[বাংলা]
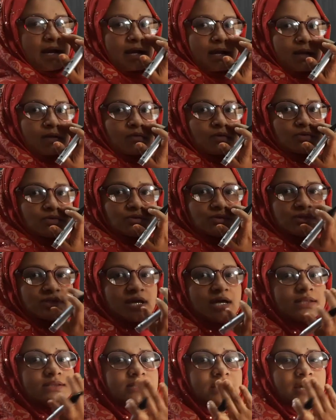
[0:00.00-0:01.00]
ভাড়া কত
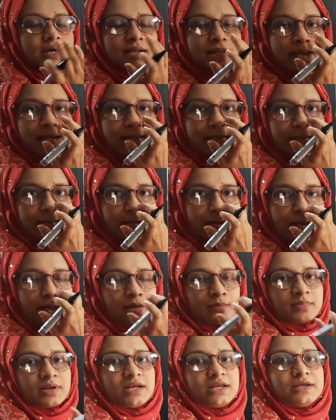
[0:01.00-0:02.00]
তা দেওয়া নাই
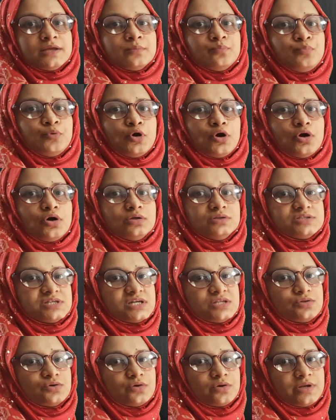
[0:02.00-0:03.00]
আমরা লিখব
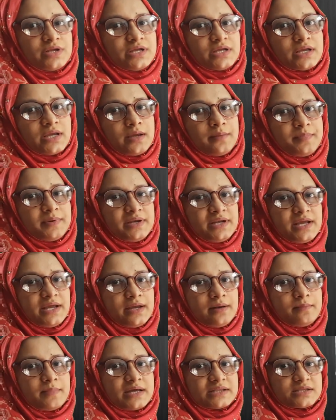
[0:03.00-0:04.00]
যে ধরি
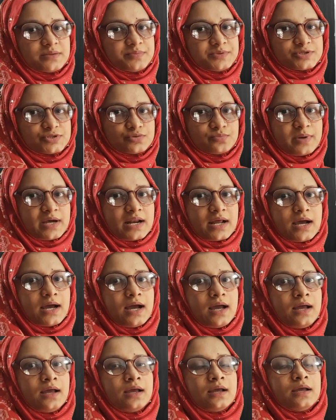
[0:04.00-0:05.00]
কেবিনের মাথা পিছু ভাড়া
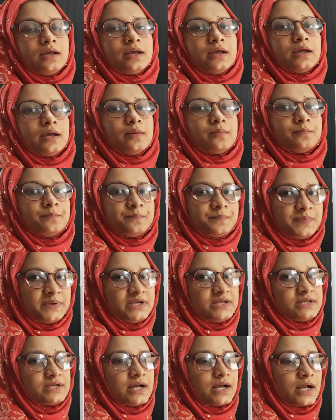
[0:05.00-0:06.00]
পি
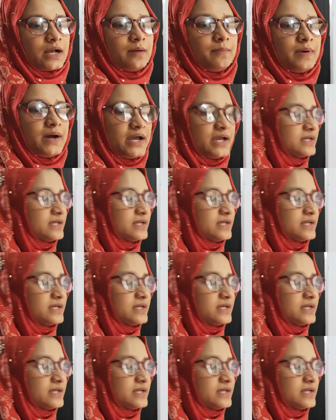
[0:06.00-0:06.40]
টাকা বা